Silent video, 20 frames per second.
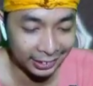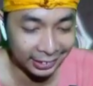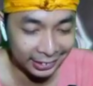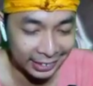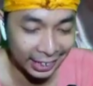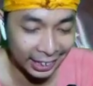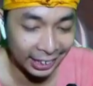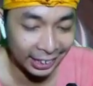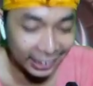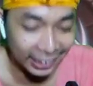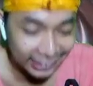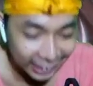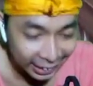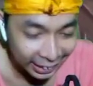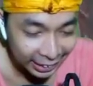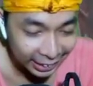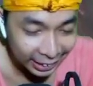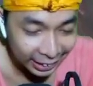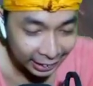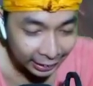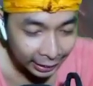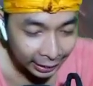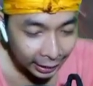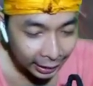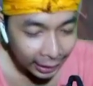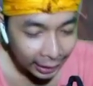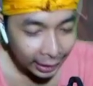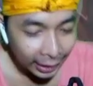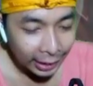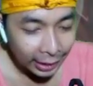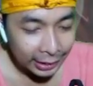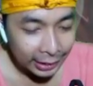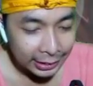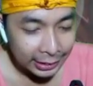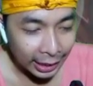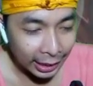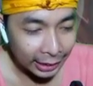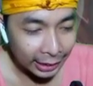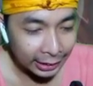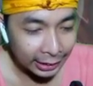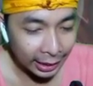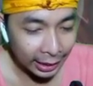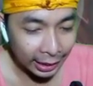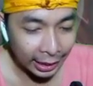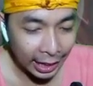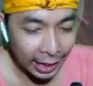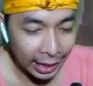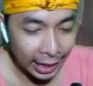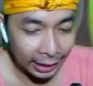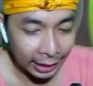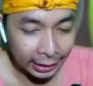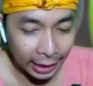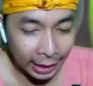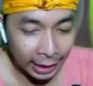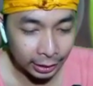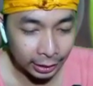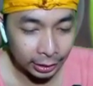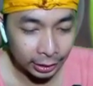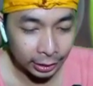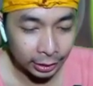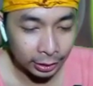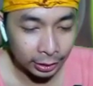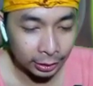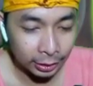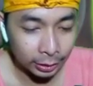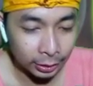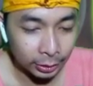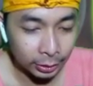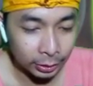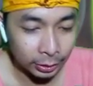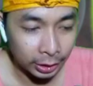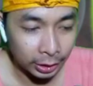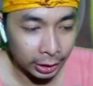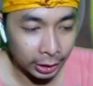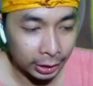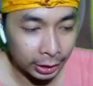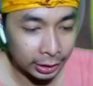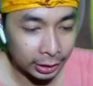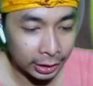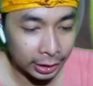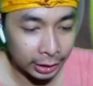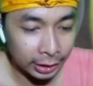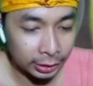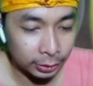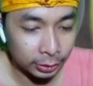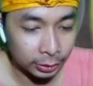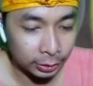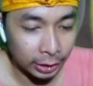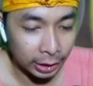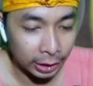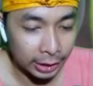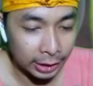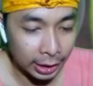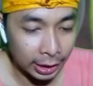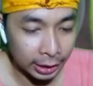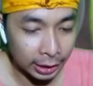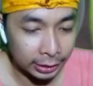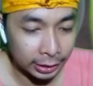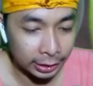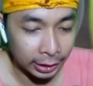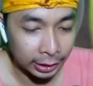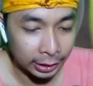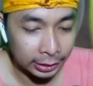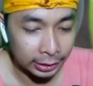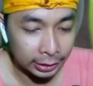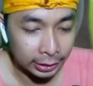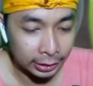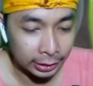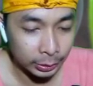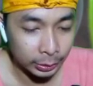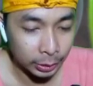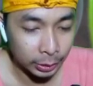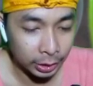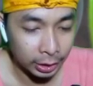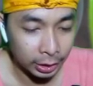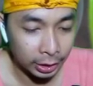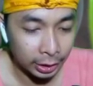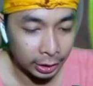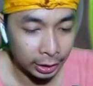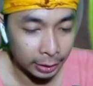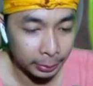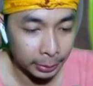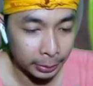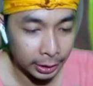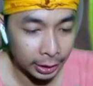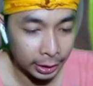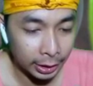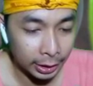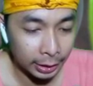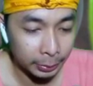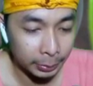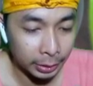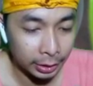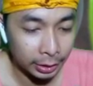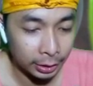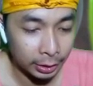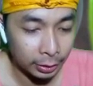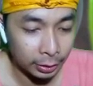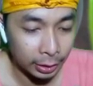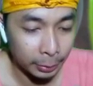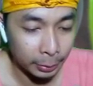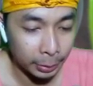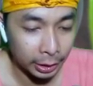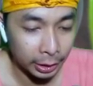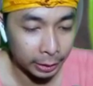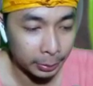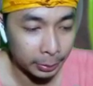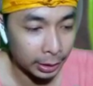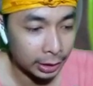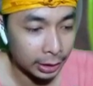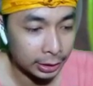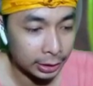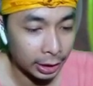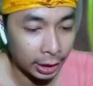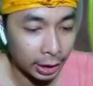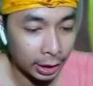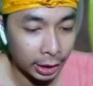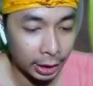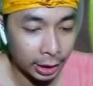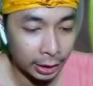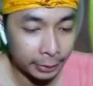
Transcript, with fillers: Jalannya gila Jalannya ngakak loh Tuh kalian lihat tuh nggak jalannya guys Oh gila men Mainin loh apa mana sih